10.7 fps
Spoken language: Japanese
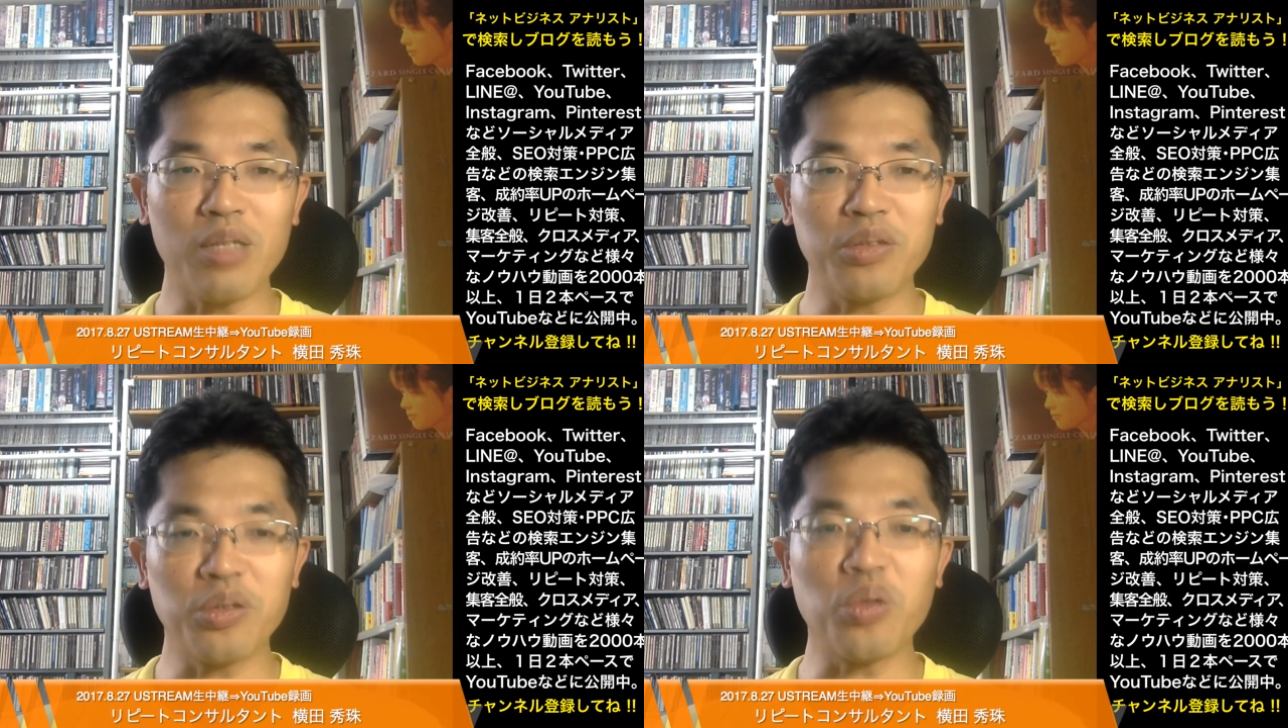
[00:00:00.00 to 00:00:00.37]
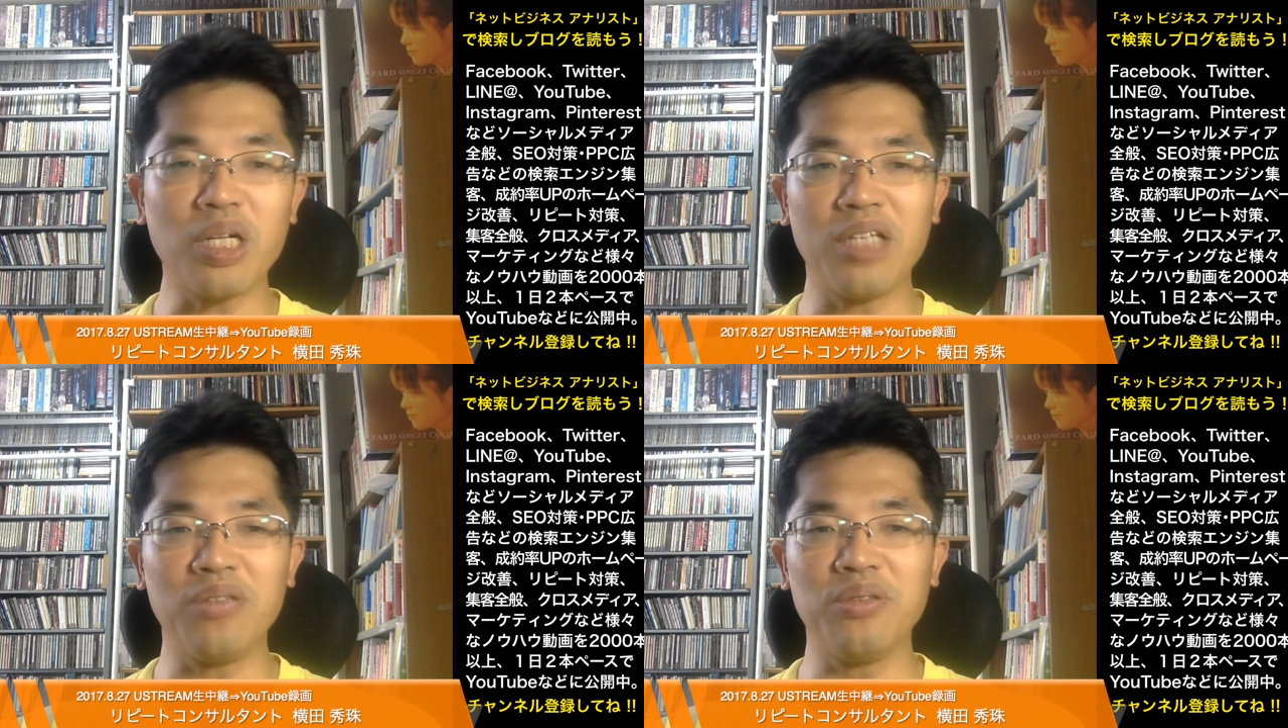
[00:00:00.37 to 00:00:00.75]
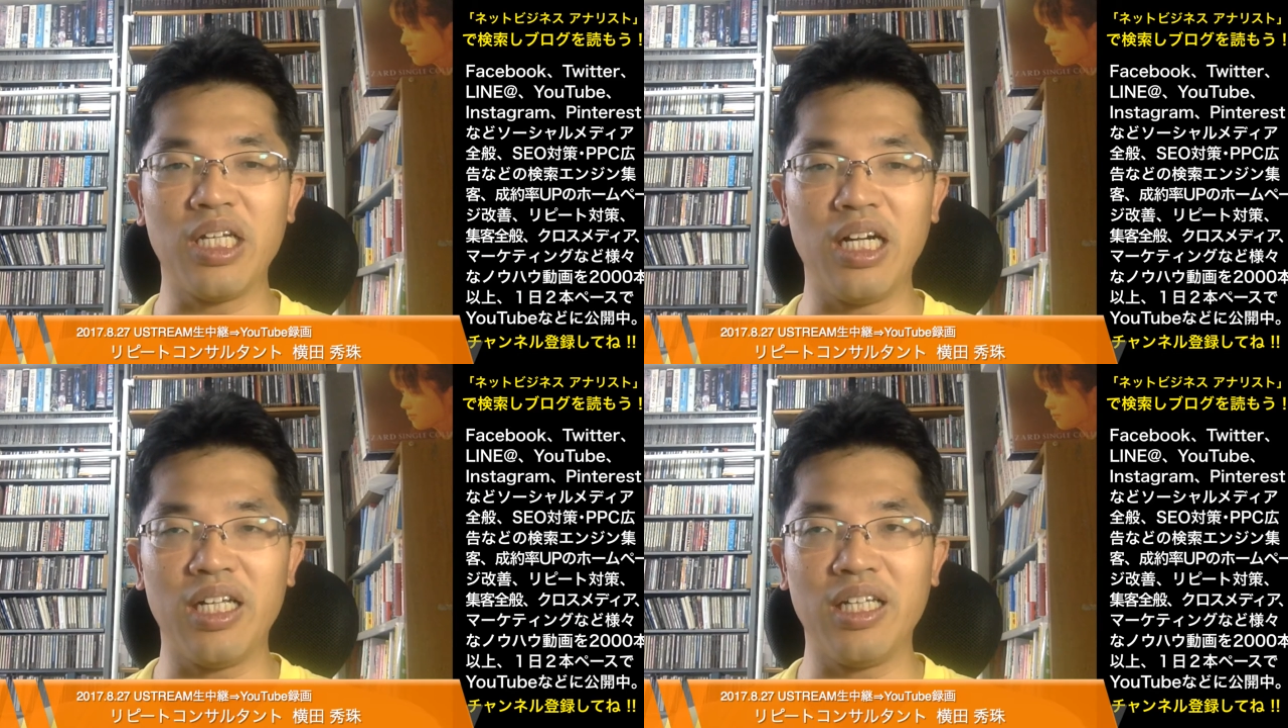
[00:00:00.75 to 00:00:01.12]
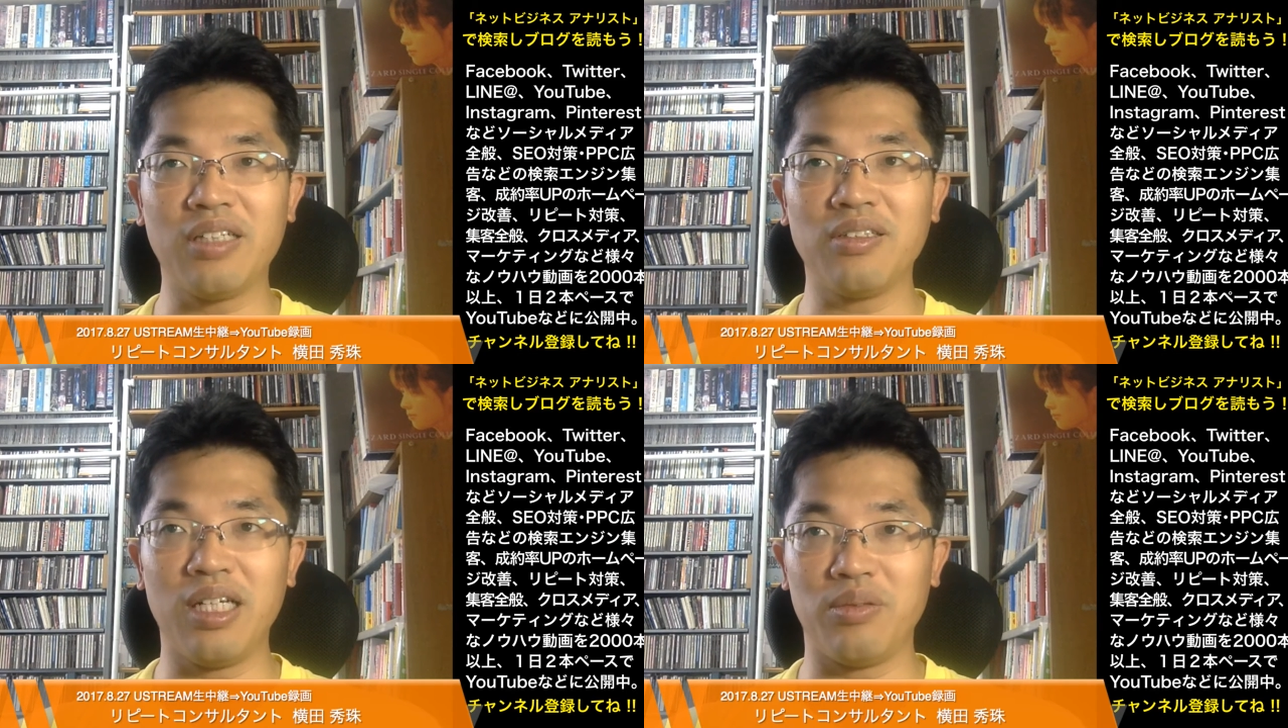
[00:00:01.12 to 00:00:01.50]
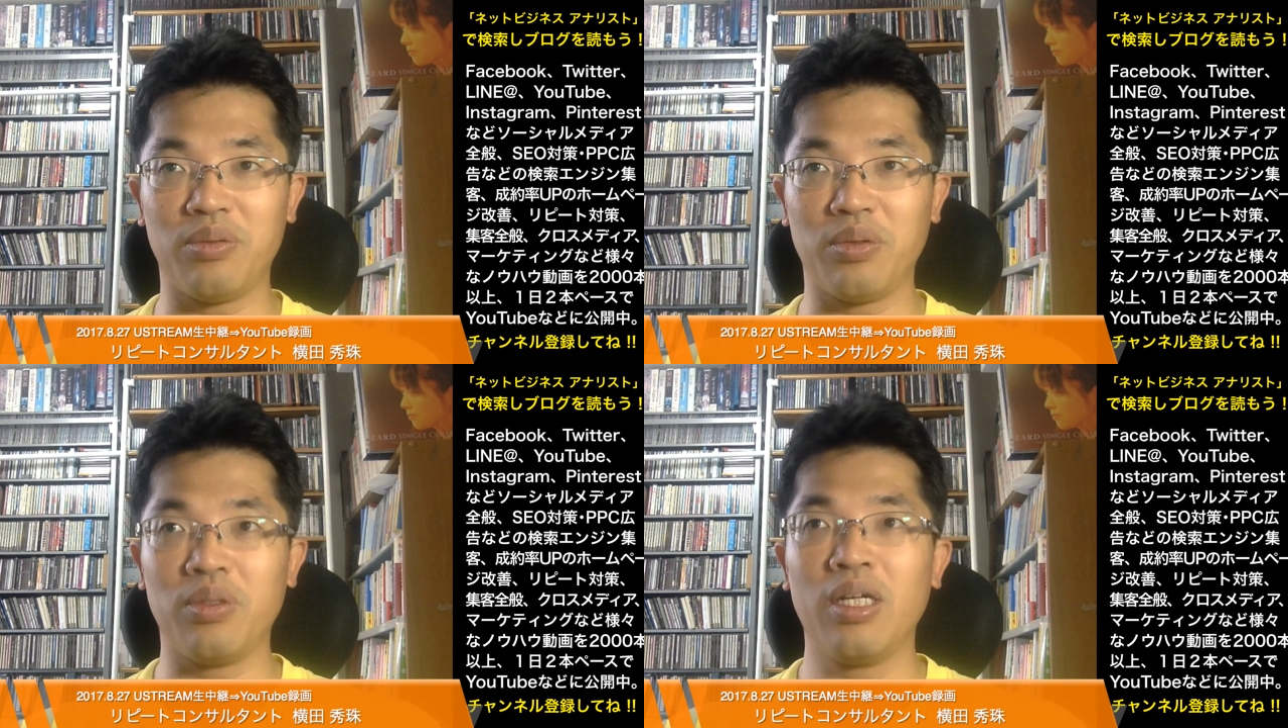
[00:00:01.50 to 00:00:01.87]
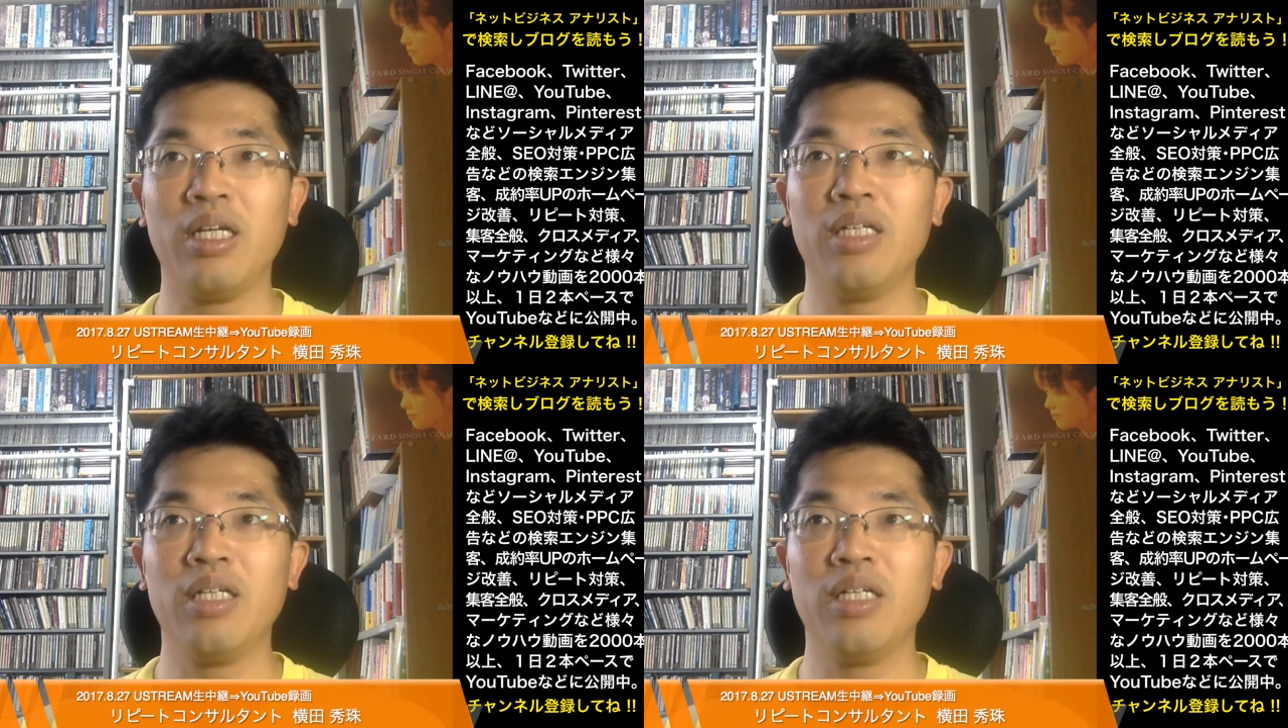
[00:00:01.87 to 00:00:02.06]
そこから抜けられなくなると